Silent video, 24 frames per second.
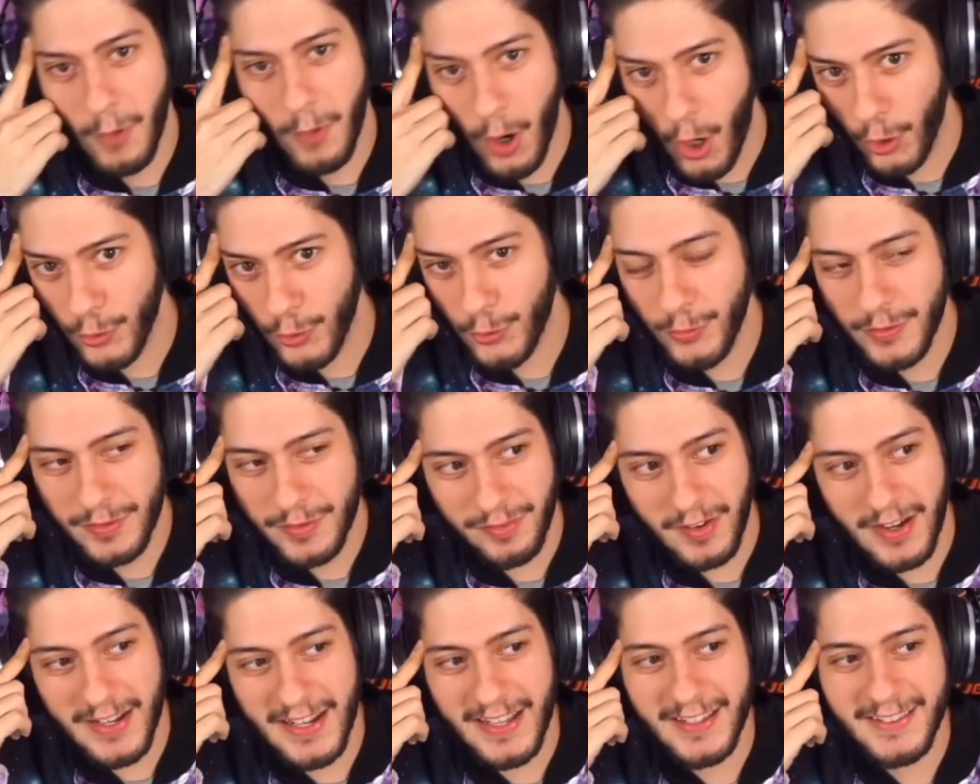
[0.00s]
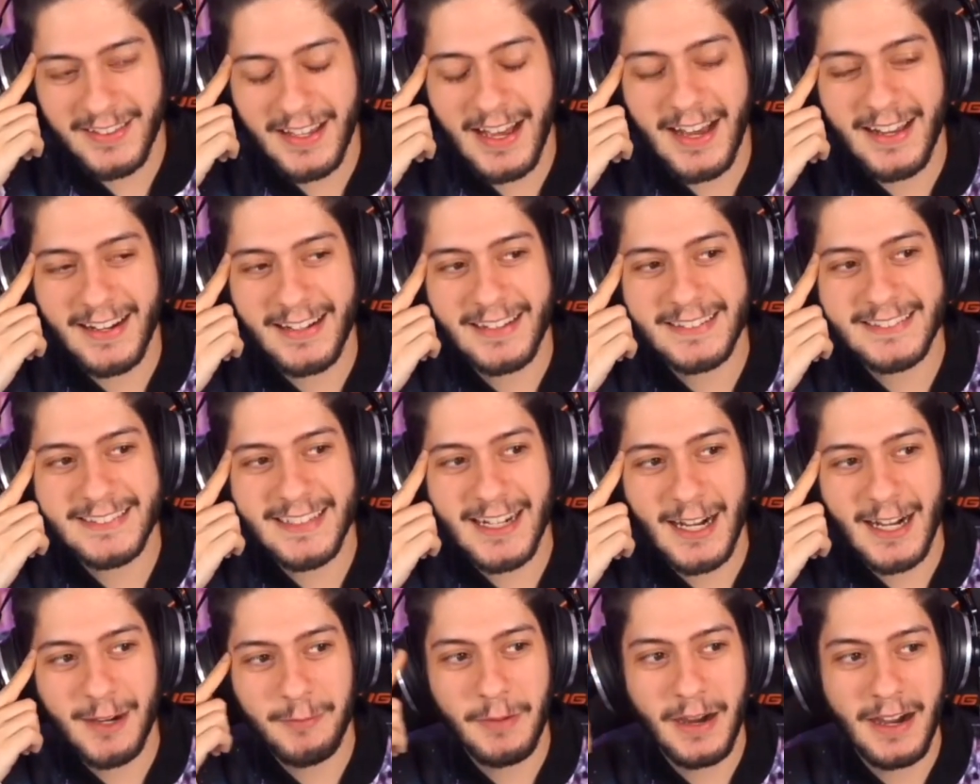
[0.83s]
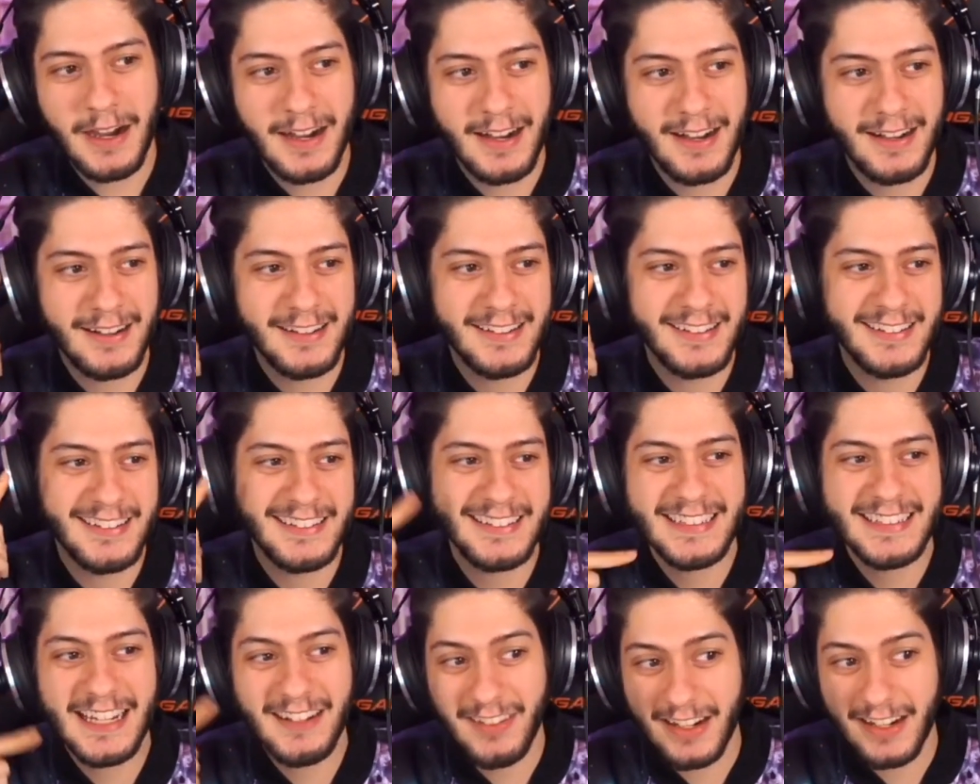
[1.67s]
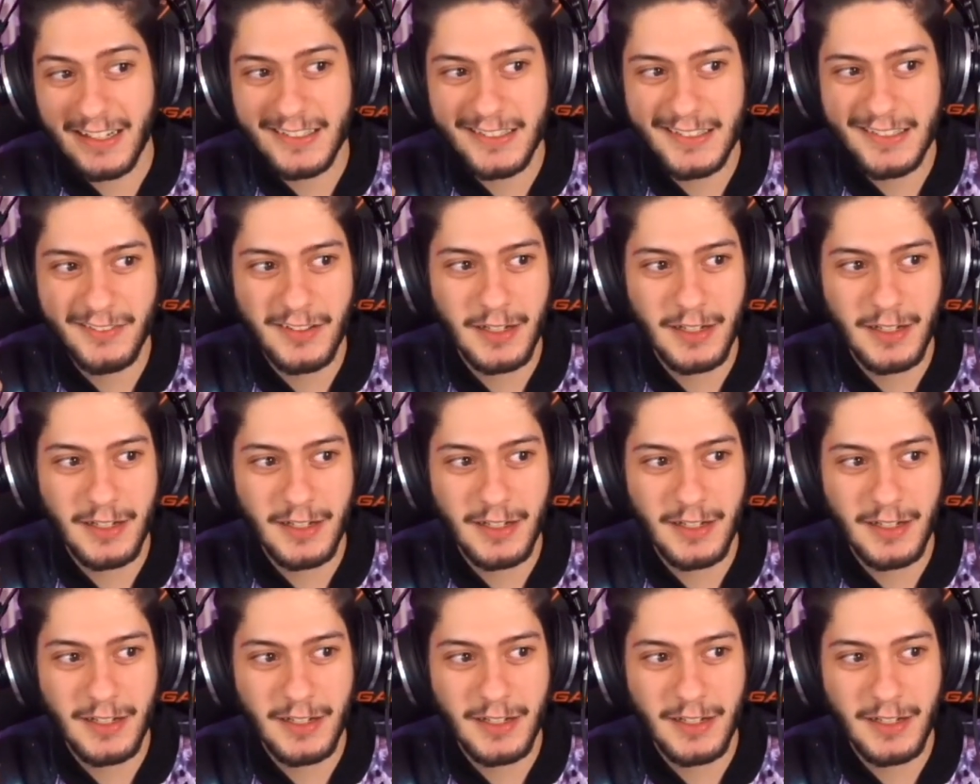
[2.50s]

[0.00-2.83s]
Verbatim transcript: Modo di fare andare la trama eh, in avanti